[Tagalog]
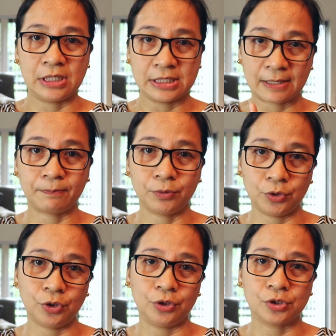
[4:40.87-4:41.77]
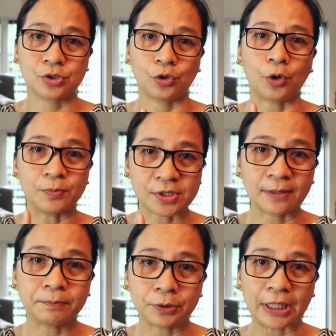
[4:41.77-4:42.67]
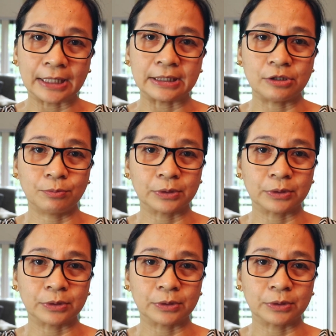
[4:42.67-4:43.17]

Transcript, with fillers: Isa po yun. So, observe po natin